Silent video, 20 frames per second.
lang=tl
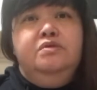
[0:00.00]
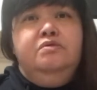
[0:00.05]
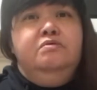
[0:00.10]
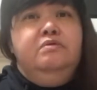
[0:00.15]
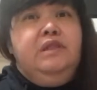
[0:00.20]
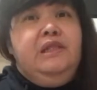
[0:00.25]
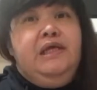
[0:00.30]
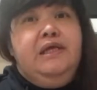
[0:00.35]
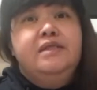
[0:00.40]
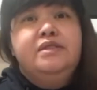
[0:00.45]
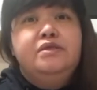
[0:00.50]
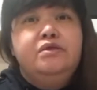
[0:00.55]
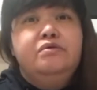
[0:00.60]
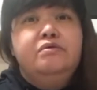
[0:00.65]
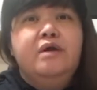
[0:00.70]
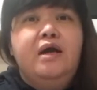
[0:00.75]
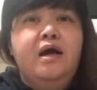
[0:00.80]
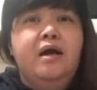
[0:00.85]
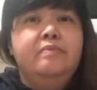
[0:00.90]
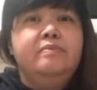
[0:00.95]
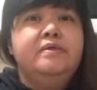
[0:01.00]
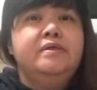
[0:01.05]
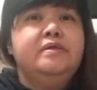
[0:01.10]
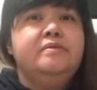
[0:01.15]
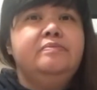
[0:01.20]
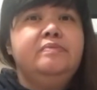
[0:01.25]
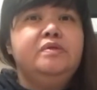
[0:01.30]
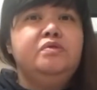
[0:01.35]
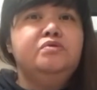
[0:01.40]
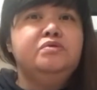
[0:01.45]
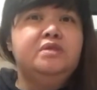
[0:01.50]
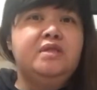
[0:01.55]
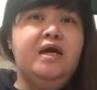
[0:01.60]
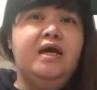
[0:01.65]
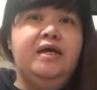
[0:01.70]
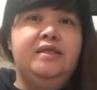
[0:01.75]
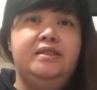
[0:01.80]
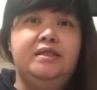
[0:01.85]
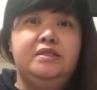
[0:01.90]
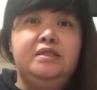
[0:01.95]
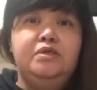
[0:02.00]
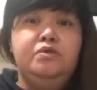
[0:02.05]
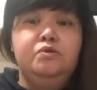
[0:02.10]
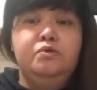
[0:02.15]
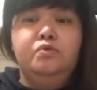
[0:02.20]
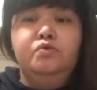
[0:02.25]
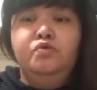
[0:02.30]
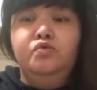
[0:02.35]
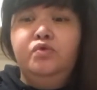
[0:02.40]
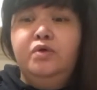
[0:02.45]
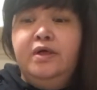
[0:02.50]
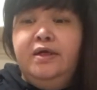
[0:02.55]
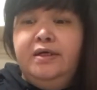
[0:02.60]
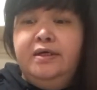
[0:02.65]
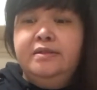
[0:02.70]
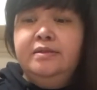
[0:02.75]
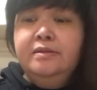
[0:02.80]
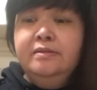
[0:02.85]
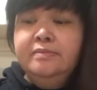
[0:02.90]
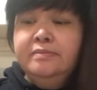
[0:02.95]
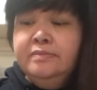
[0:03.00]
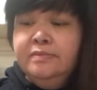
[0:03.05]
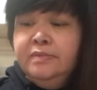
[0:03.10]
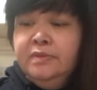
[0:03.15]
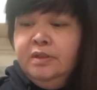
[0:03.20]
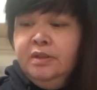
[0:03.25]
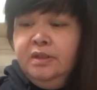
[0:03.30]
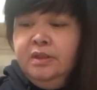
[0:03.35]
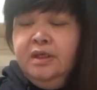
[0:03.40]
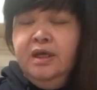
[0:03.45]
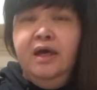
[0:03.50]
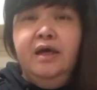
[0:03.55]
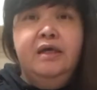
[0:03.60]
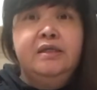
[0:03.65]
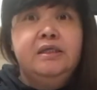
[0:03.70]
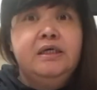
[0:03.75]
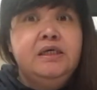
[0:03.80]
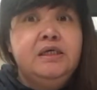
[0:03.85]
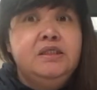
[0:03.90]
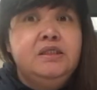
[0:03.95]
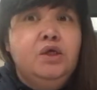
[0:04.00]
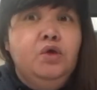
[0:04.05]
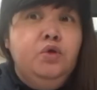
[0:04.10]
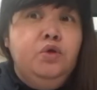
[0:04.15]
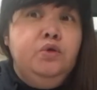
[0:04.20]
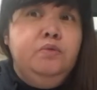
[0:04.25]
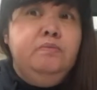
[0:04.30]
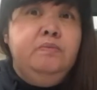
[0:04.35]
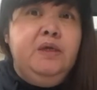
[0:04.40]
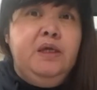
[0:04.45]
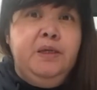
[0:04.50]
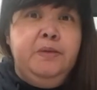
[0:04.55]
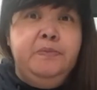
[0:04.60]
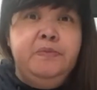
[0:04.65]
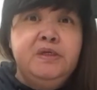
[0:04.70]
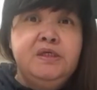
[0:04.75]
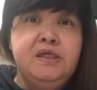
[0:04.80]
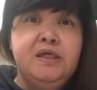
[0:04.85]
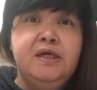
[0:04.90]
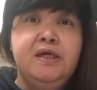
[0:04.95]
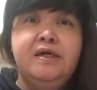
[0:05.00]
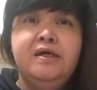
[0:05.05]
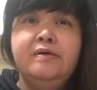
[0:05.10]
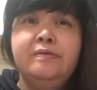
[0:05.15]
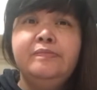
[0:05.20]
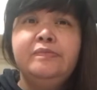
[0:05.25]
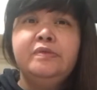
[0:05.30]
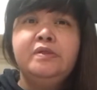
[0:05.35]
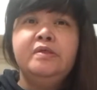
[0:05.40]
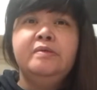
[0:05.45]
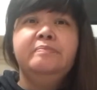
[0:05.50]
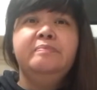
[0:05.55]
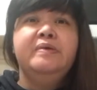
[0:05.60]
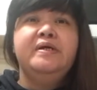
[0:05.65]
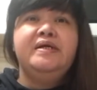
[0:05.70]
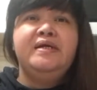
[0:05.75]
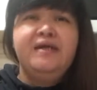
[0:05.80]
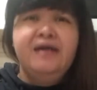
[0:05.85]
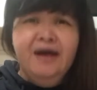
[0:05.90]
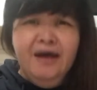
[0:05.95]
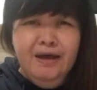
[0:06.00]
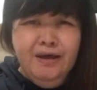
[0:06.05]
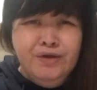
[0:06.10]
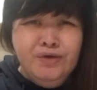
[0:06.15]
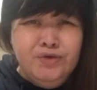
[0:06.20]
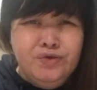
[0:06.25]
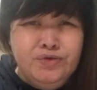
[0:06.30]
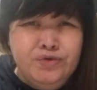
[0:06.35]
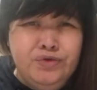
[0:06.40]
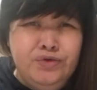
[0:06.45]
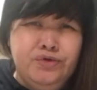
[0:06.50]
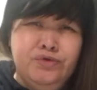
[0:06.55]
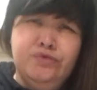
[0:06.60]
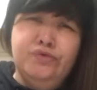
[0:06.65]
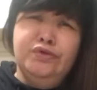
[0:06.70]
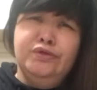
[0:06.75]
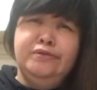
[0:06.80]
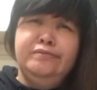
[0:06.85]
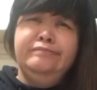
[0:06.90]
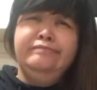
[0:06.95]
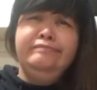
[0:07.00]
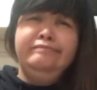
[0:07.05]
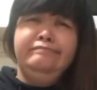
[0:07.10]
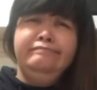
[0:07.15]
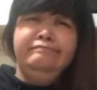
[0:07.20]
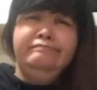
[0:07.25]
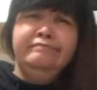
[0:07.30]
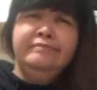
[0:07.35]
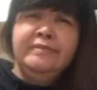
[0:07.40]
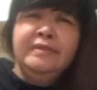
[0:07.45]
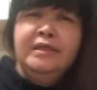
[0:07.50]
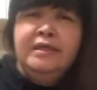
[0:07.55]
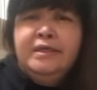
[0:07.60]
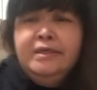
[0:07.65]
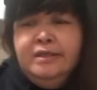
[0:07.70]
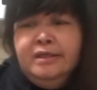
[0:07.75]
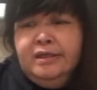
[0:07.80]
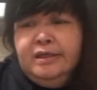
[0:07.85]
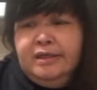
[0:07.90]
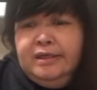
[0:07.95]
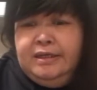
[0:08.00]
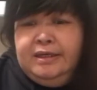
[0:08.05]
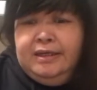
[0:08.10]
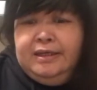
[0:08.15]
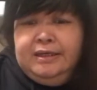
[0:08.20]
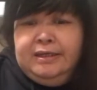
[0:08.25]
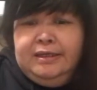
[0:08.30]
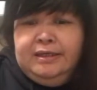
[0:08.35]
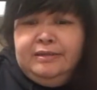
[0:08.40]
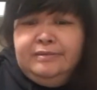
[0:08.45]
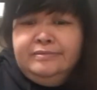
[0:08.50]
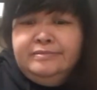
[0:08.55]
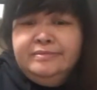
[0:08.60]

ulit yung aming pinuntahan na tinlungan. Uh, nakita ko yung baby niya. Pagka-cute-cute. Kaya,